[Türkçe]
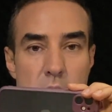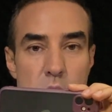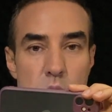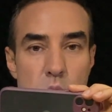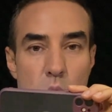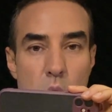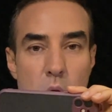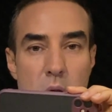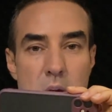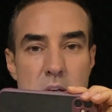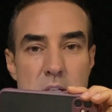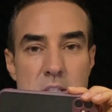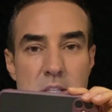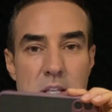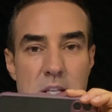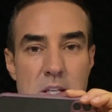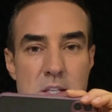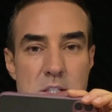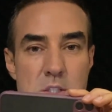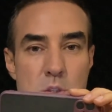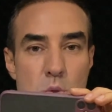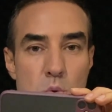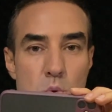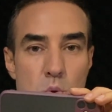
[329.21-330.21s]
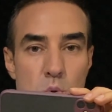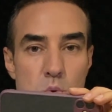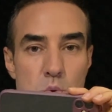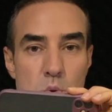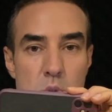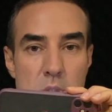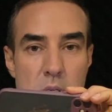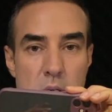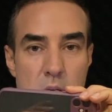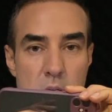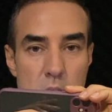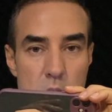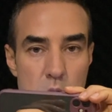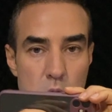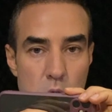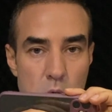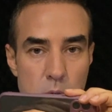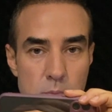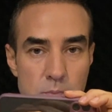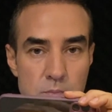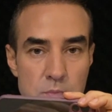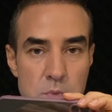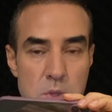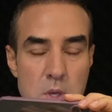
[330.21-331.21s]
Doğu Akdeniz kuytuda kalıyor.
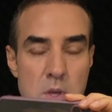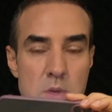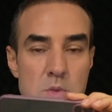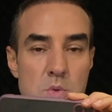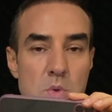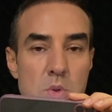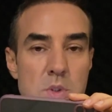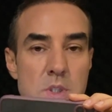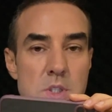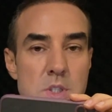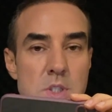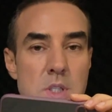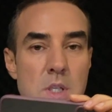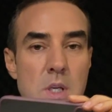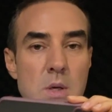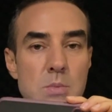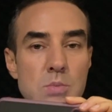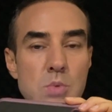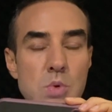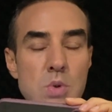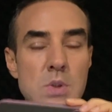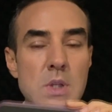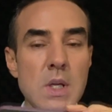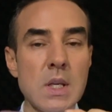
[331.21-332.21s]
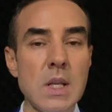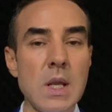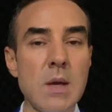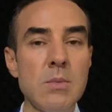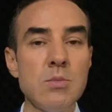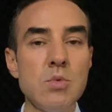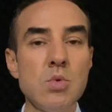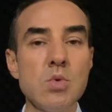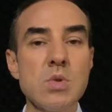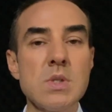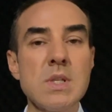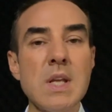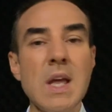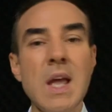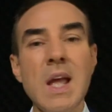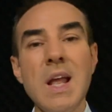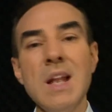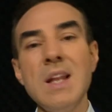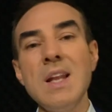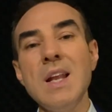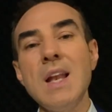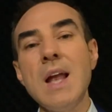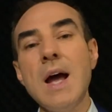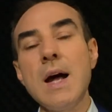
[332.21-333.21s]
Dolayısıyla burada nem
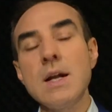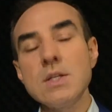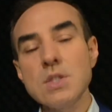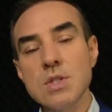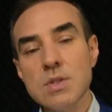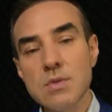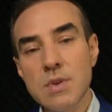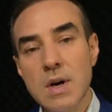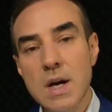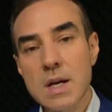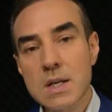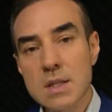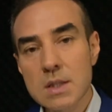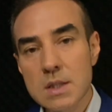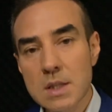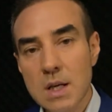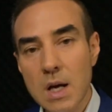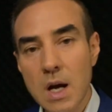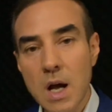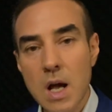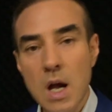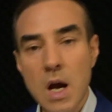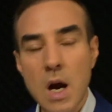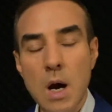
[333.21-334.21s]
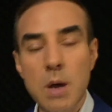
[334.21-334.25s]
%50'ler civarında